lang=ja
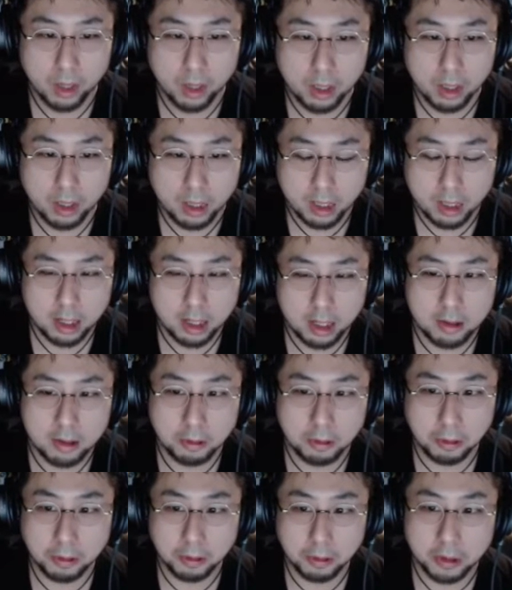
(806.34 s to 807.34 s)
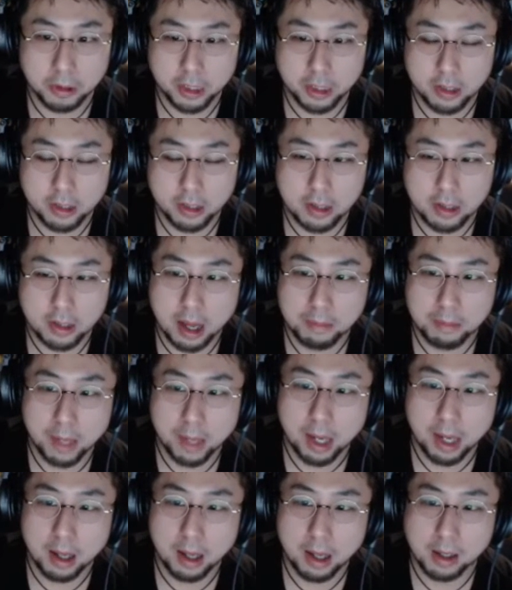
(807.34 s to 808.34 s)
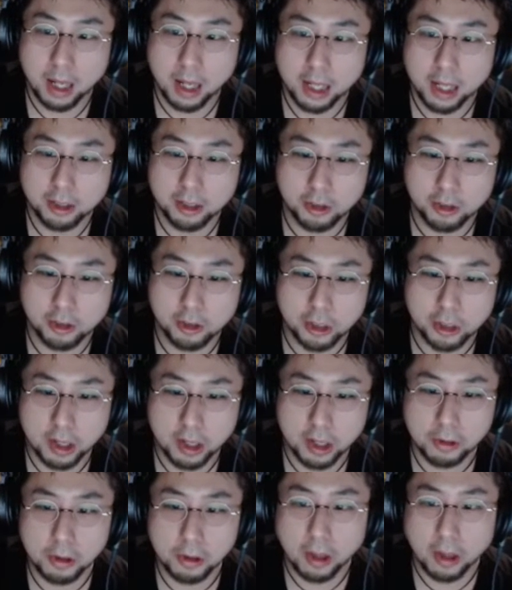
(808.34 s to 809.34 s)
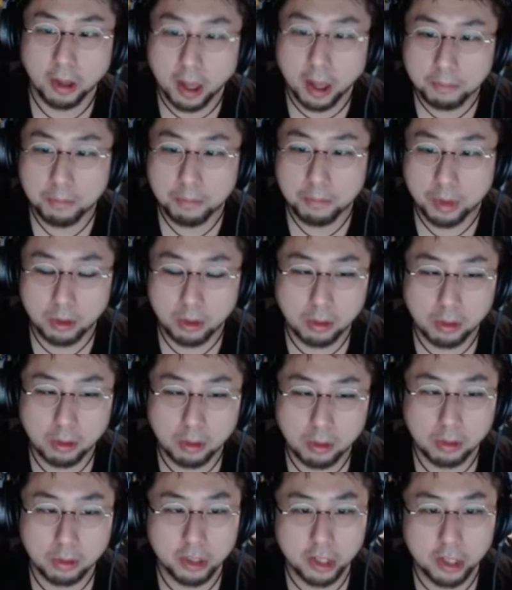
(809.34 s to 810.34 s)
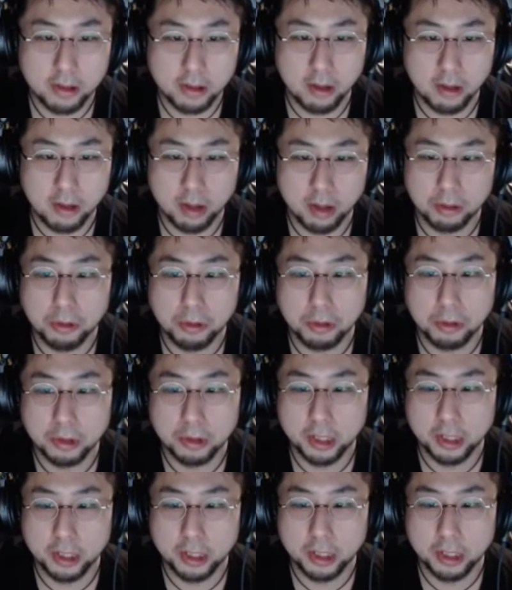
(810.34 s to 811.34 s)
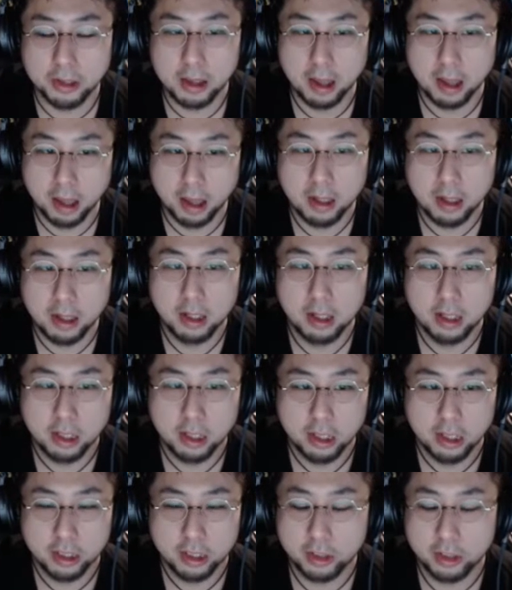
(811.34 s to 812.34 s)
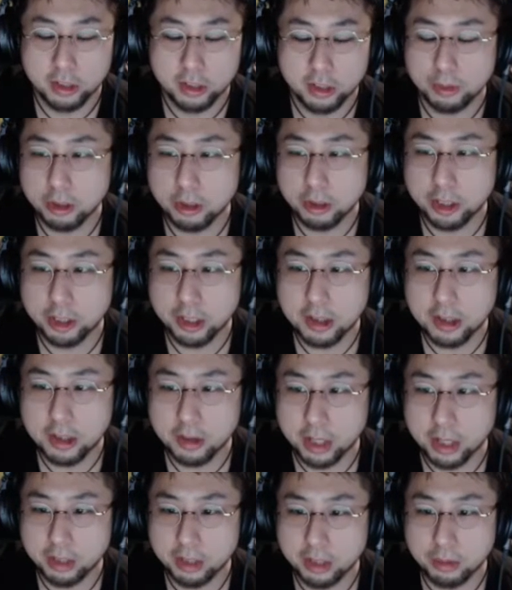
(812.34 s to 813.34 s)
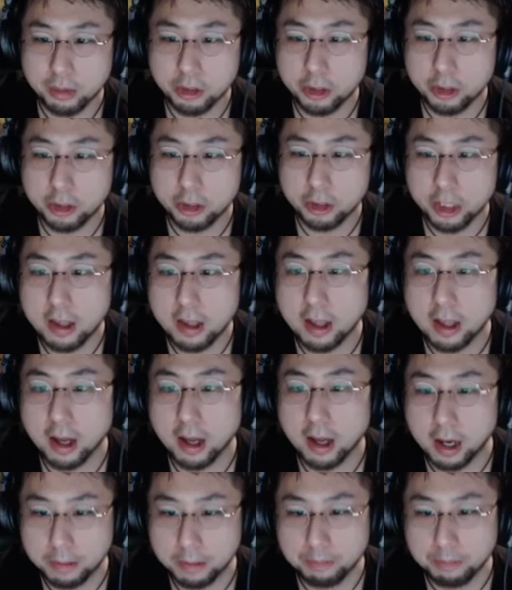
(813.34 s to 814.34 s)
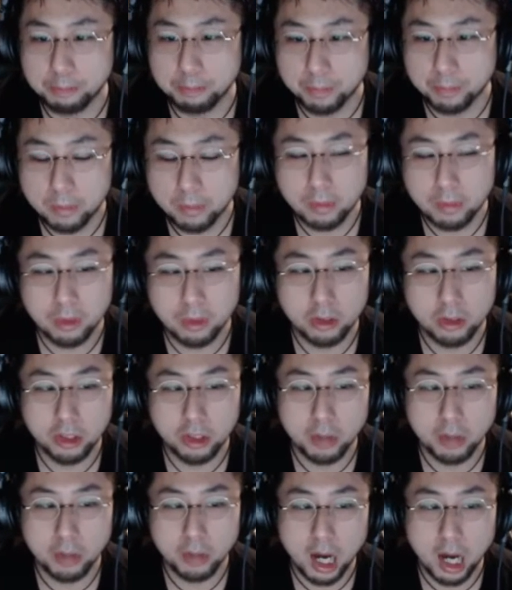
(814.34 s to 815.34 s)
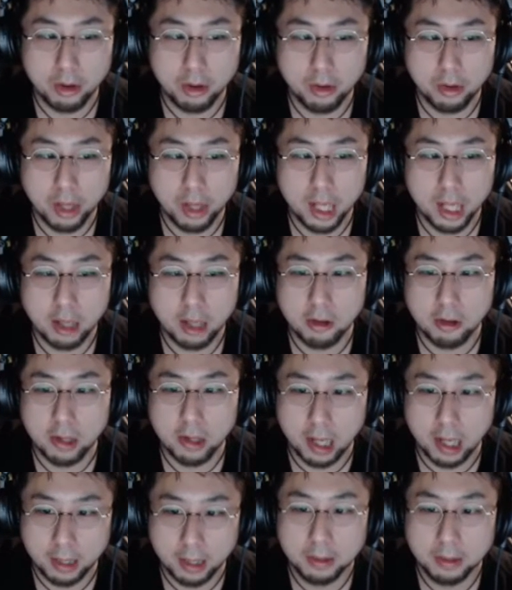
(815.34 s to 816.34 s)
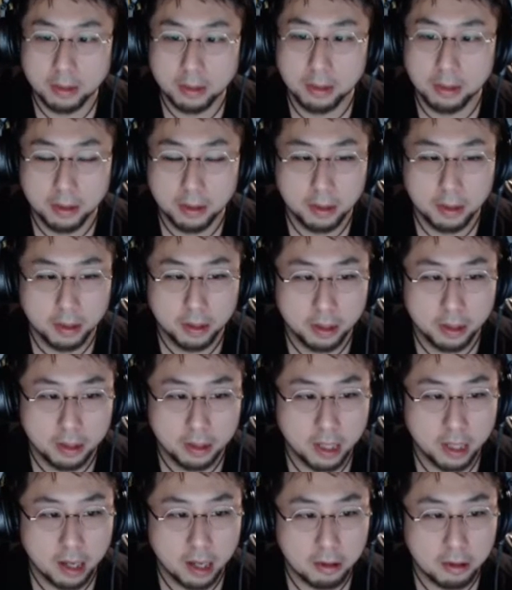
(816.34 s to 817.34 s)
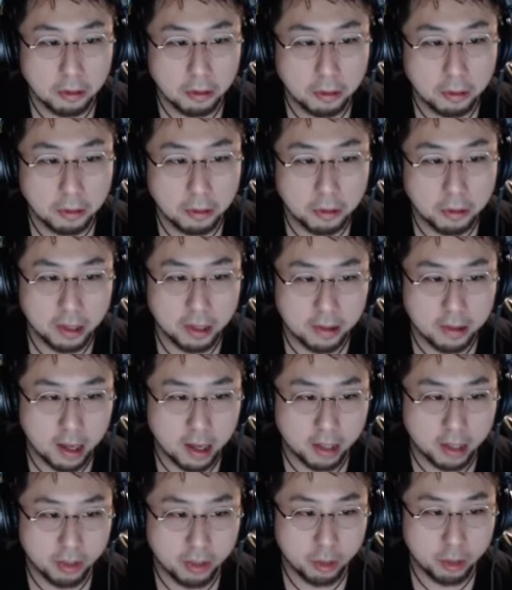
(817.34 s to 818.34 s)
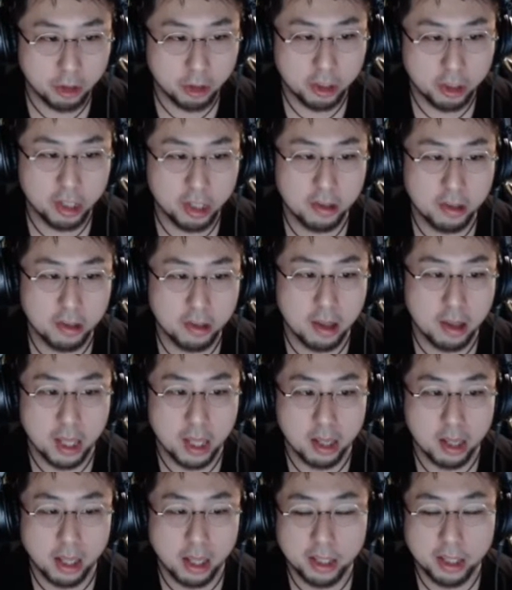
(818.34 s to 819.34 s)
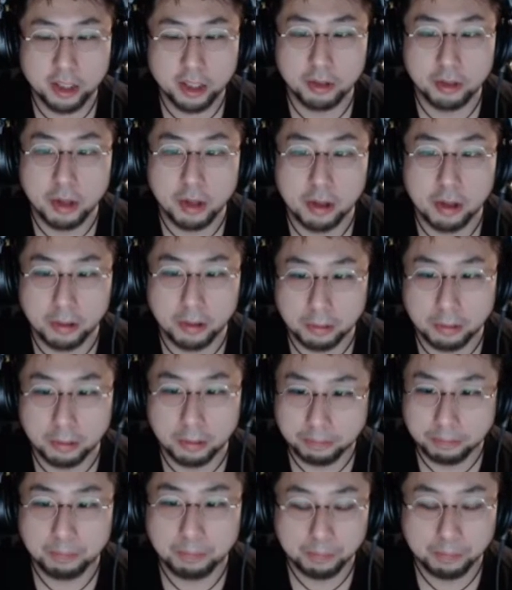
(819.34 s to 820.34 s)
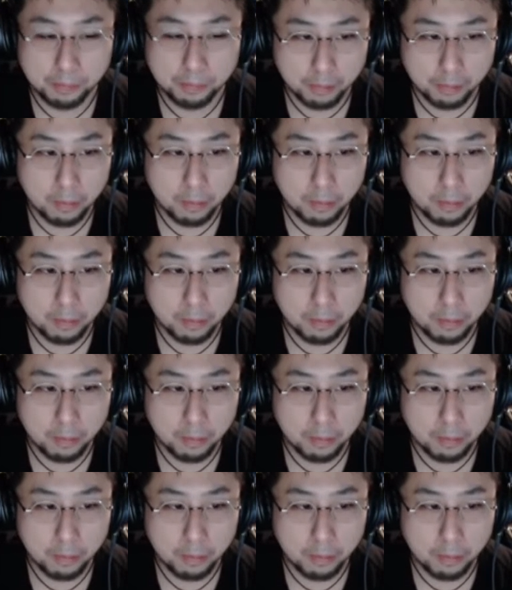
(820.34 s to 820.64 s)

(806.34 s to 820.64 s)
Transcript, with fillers: だからその子の人生にあんまり干渉しないことね。その子の人生はその子の人生で、自分の人生は自分の人生だから。どうしても母親だとさ、なんかその子の人生が自分の人生みたいになっちゃうけど、うん。